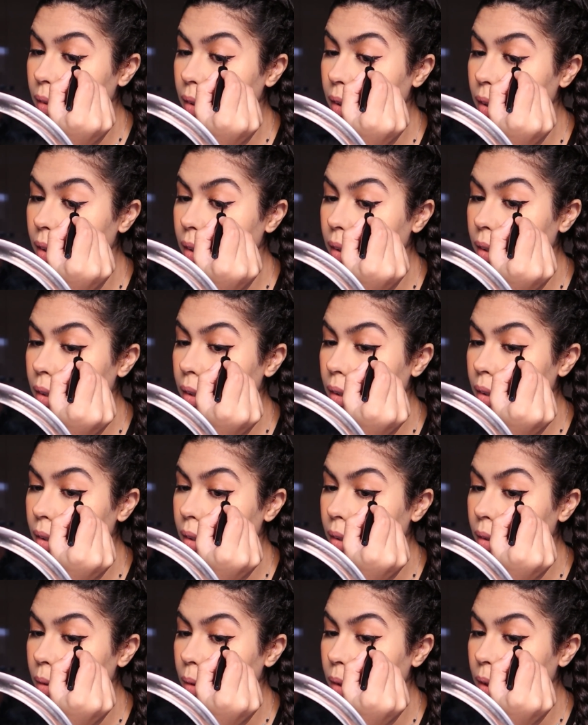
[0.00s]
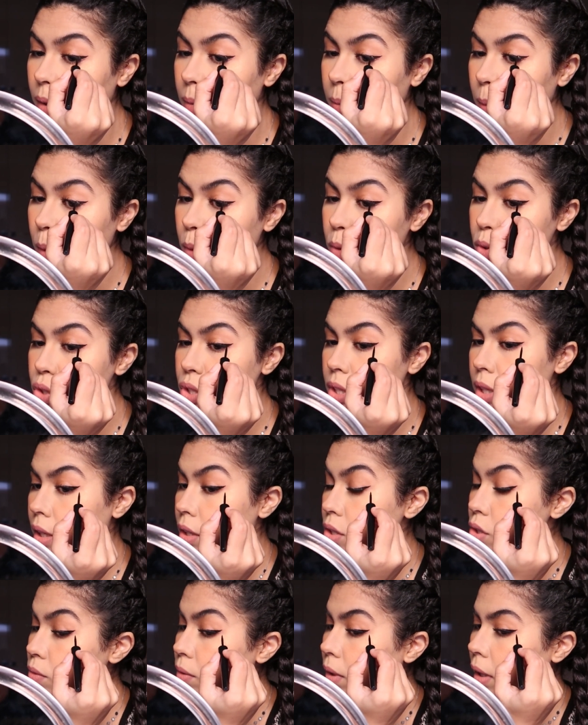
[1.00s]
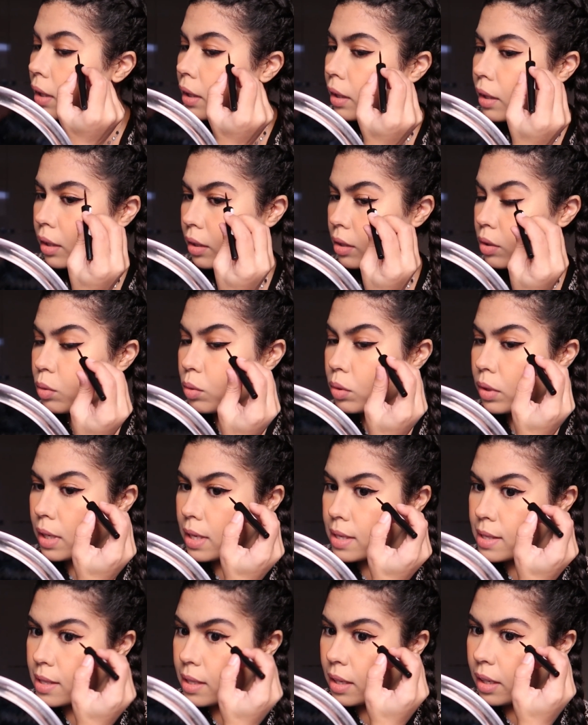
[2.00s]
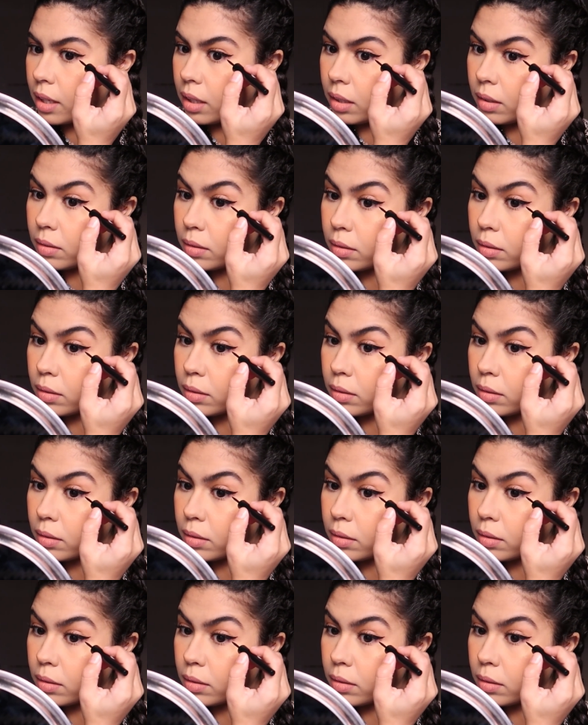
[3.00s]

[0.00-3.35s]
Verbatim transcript: أه، لو كان ما كنتش دايره الشفار كان غادي يكون اسهل